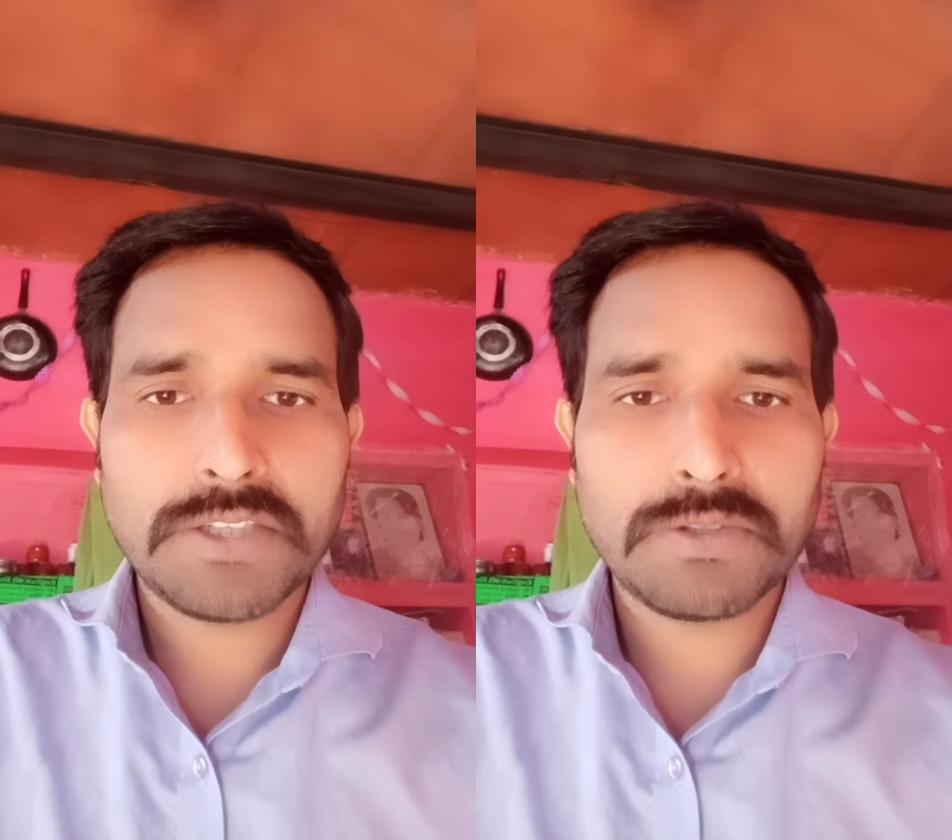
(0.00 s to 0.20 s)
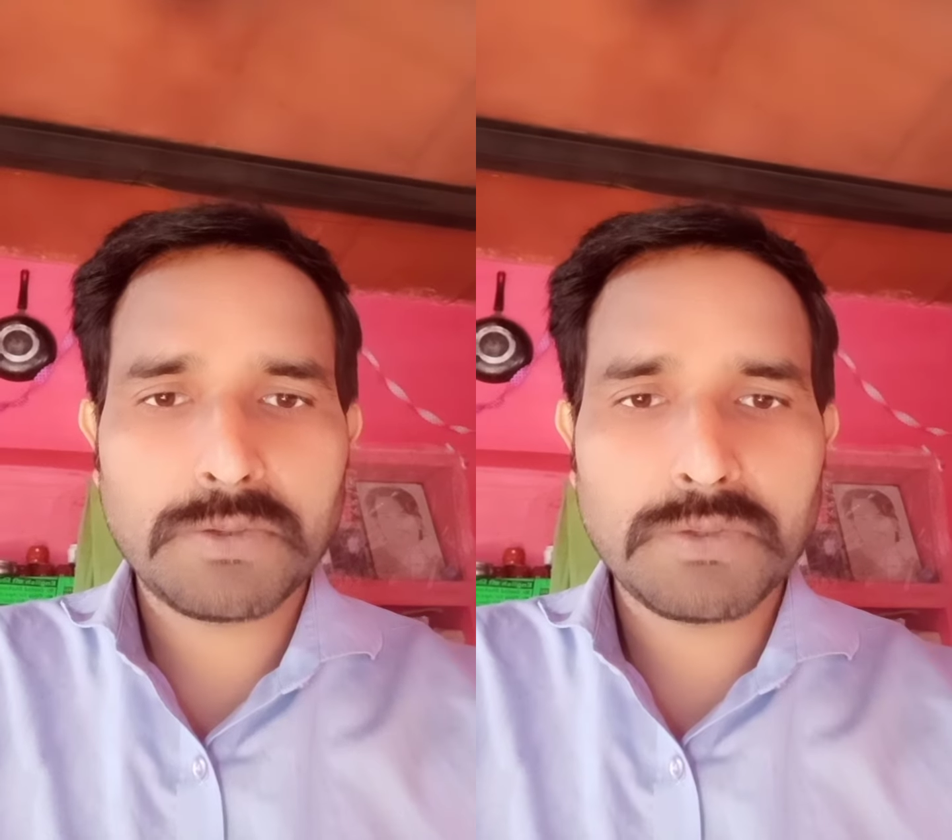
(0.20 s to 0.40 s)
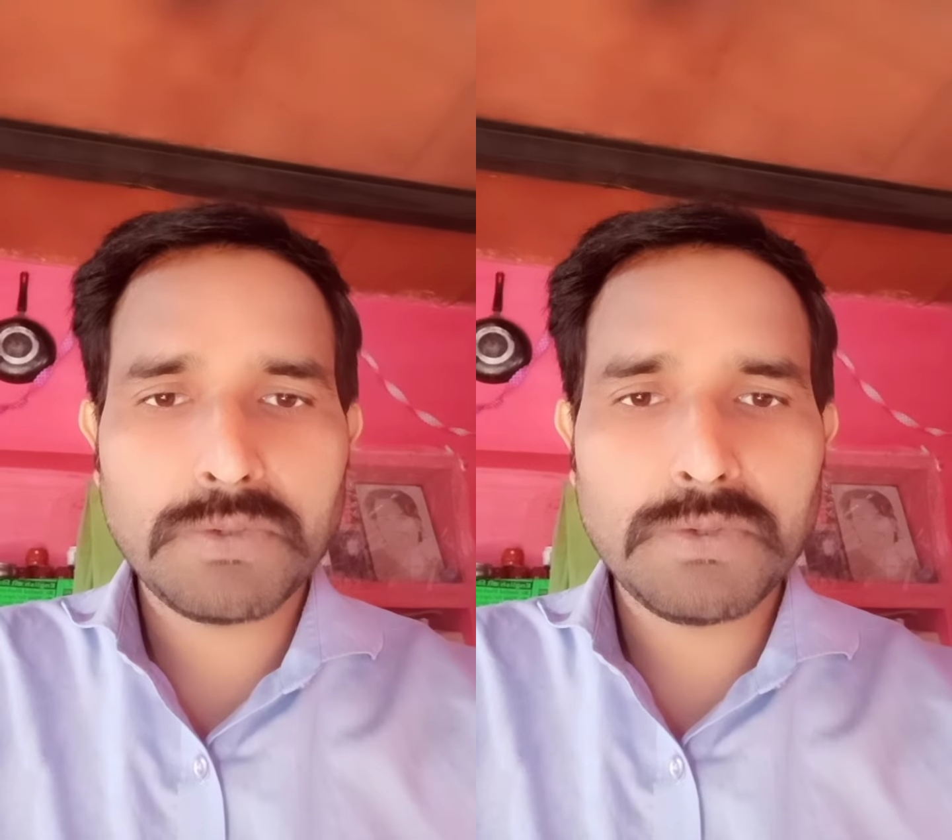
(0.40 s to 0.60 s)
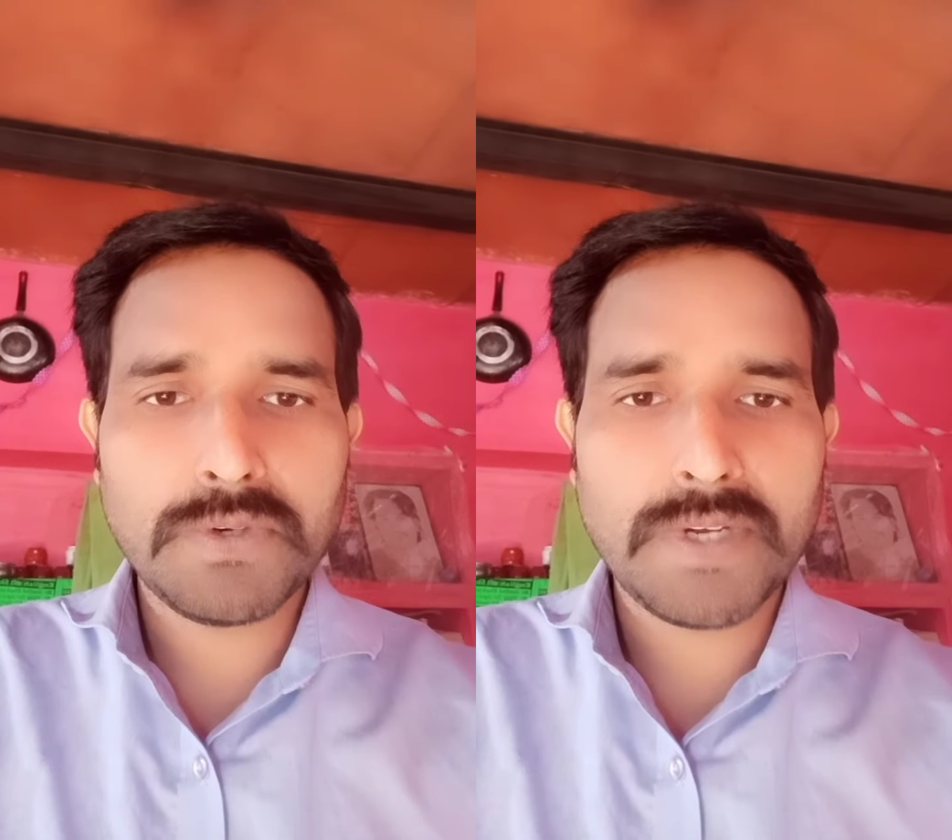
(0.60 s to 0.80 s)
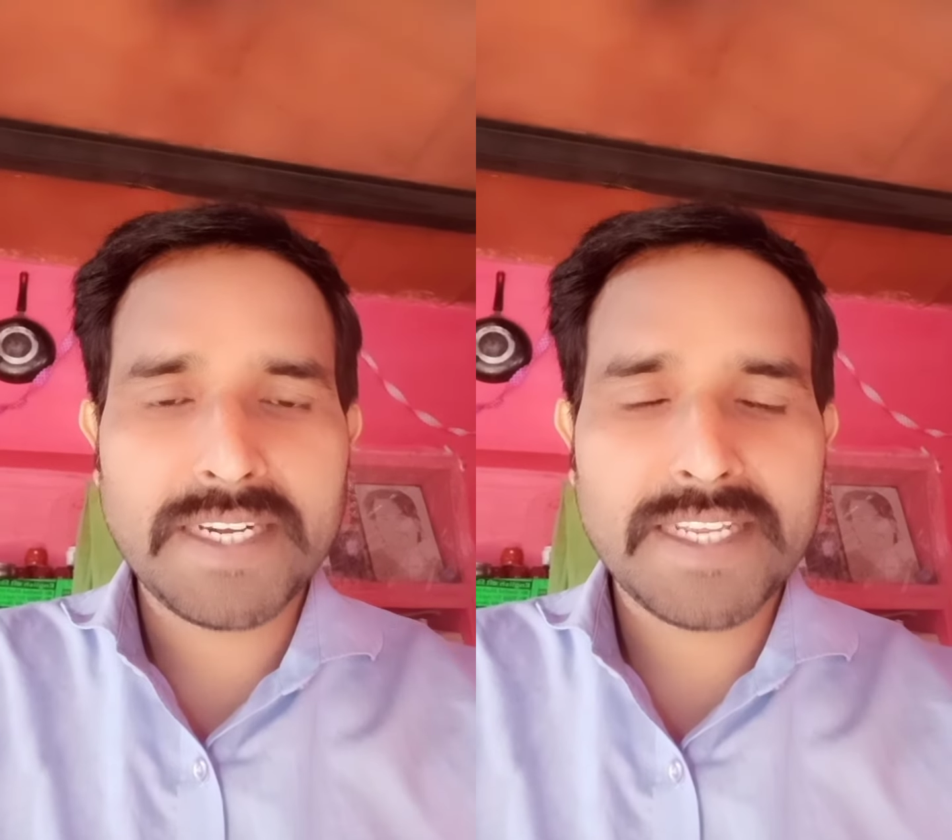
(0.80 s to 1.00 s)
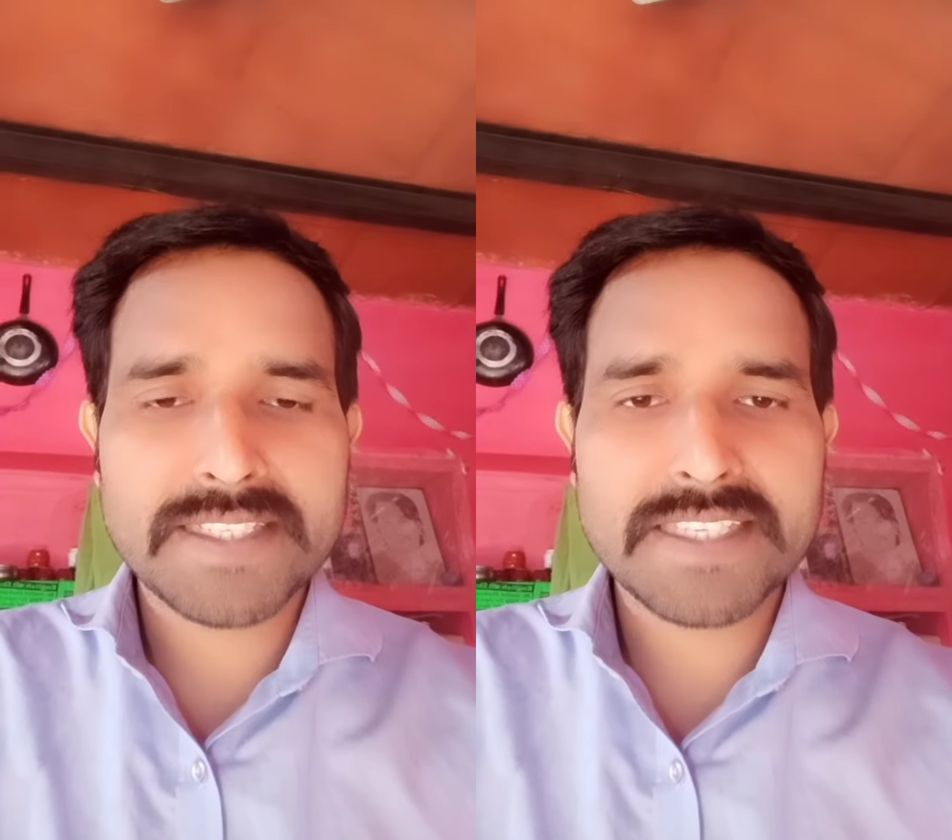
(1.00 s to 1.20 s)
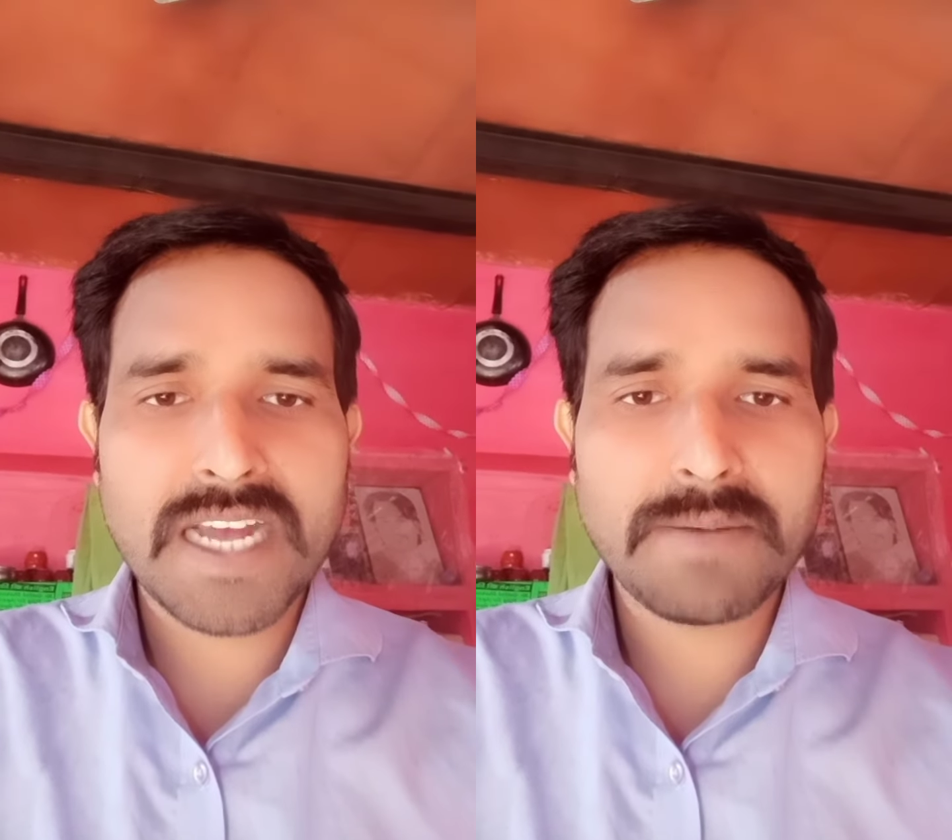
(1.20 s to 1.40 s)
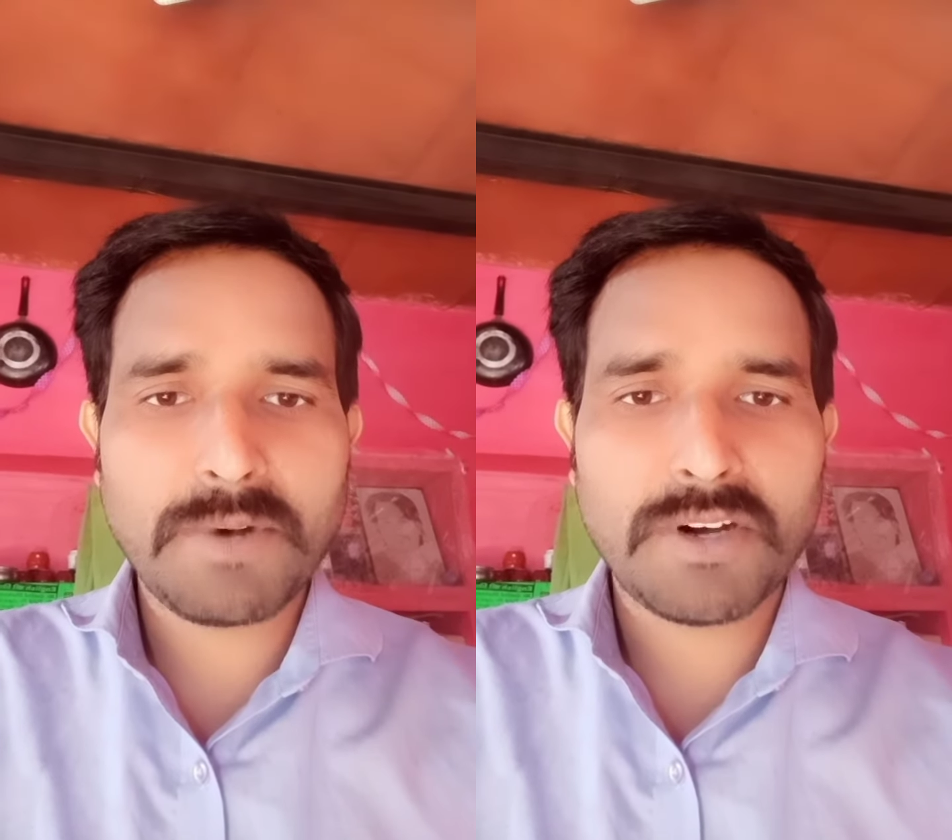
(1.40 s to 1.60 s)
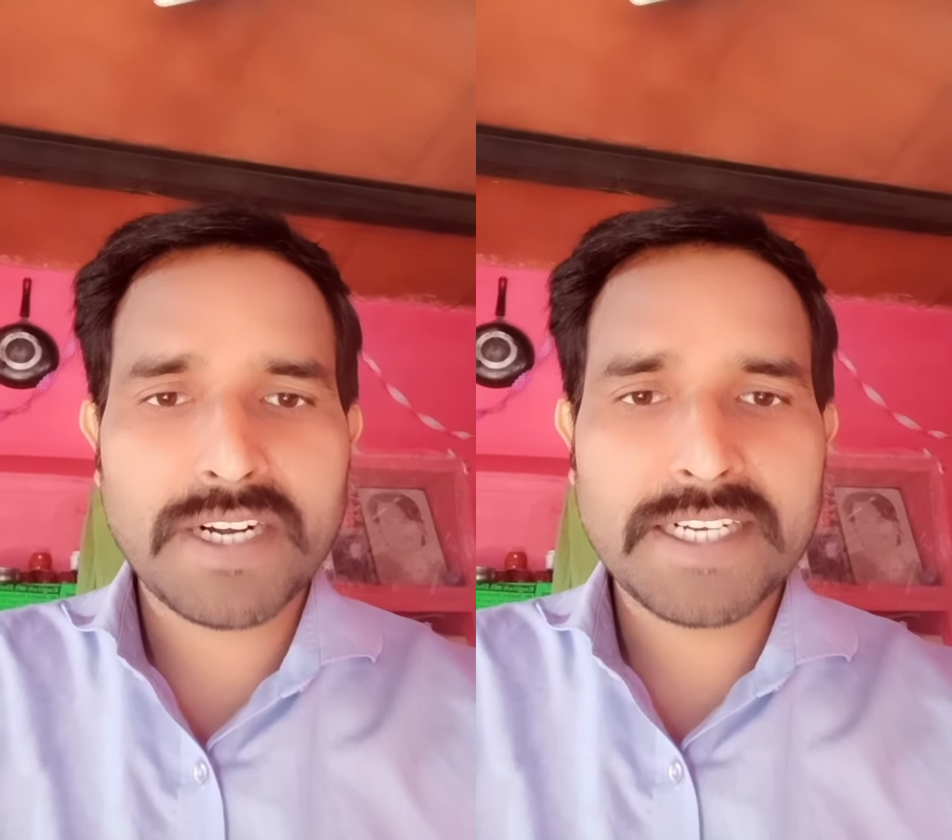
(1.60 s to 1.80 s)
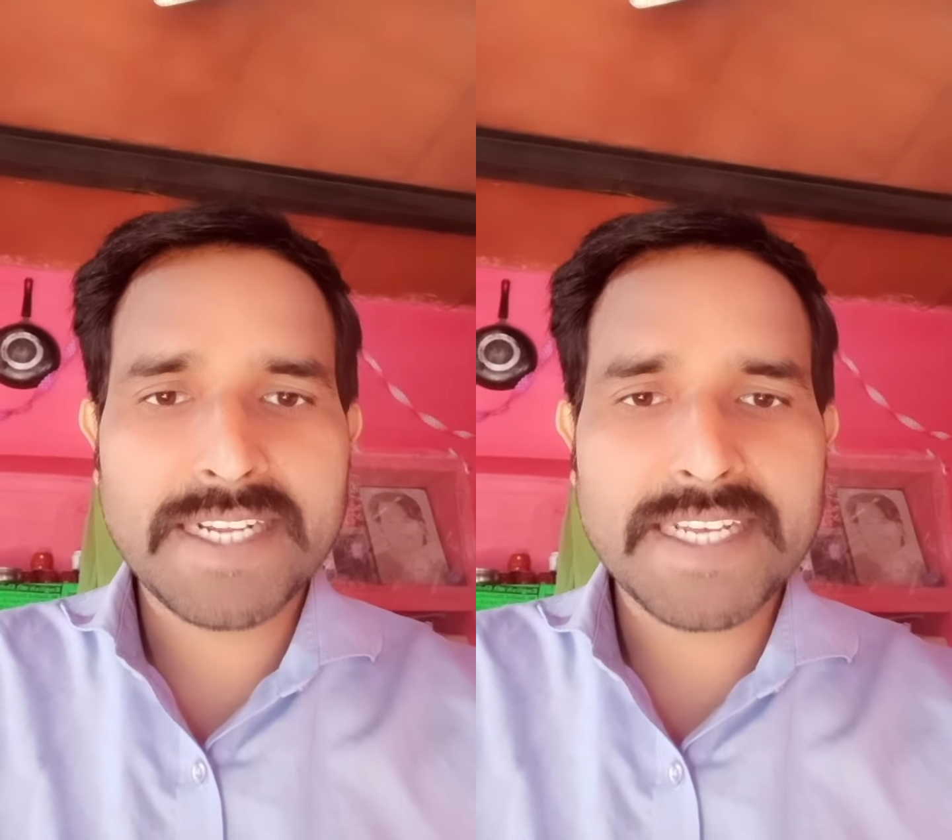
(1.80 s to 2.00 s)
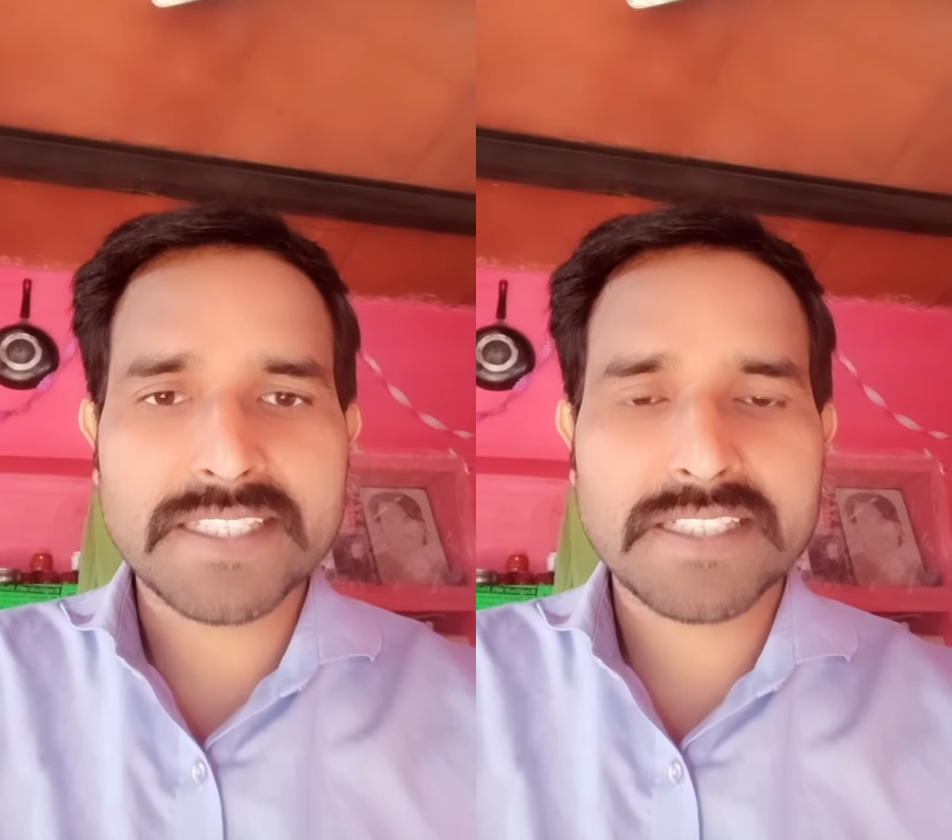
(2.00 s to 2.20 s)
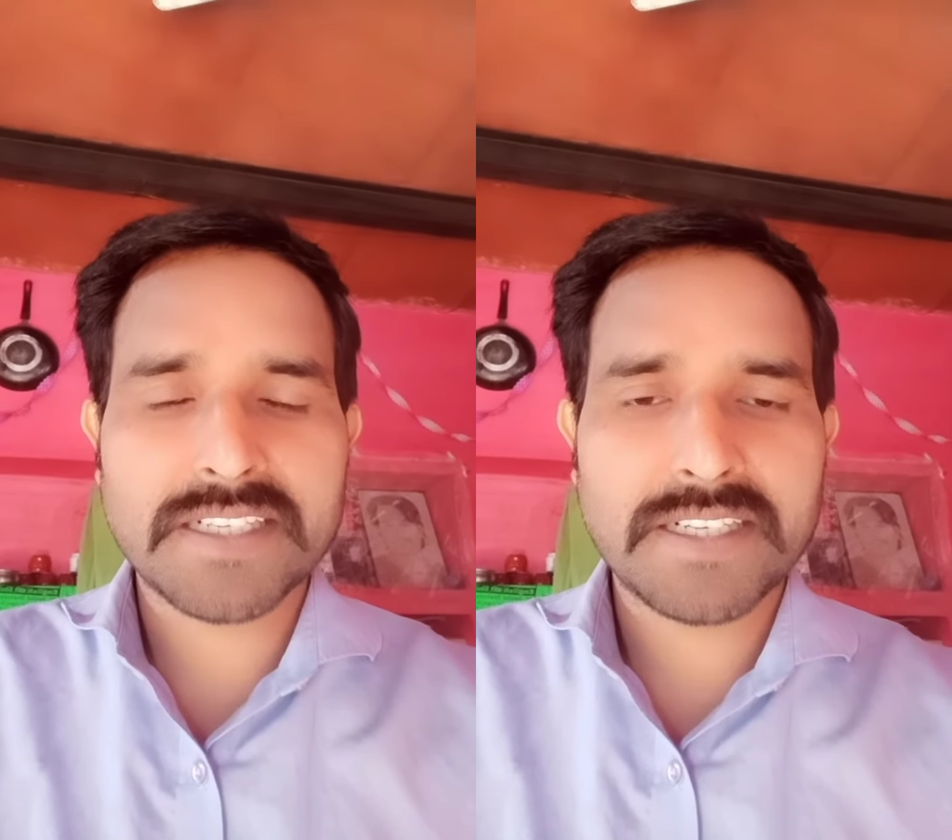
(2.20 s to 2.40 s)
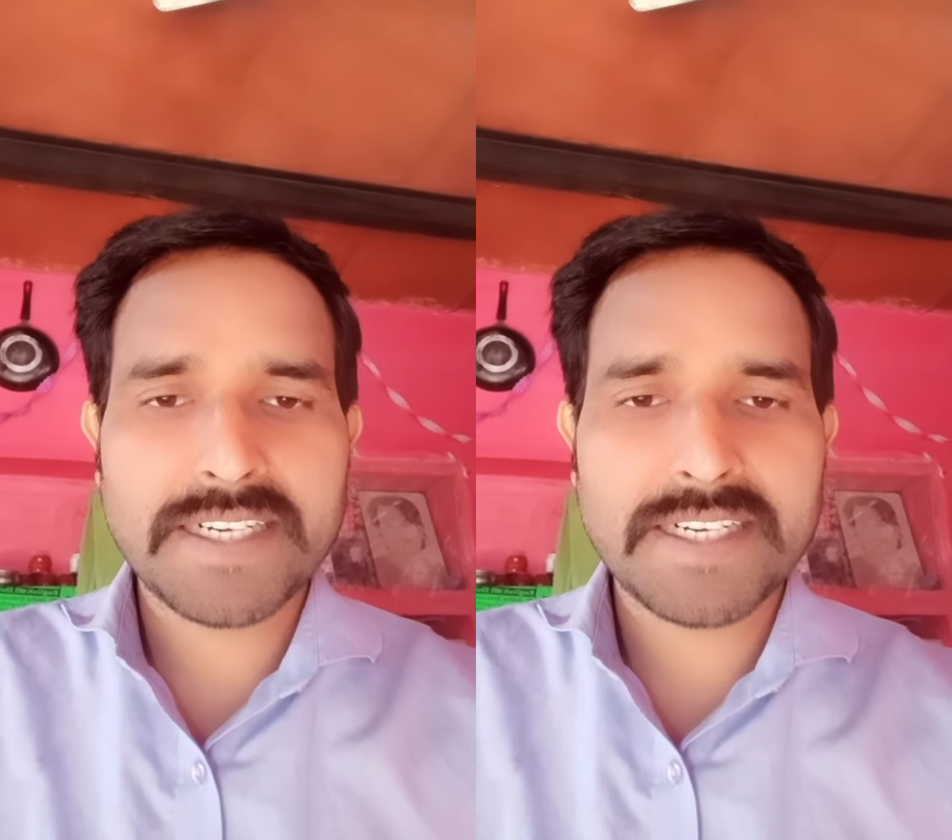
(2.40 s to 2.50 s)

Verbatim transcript: टू डू एन एग्ज़ाम और अ टेस्ट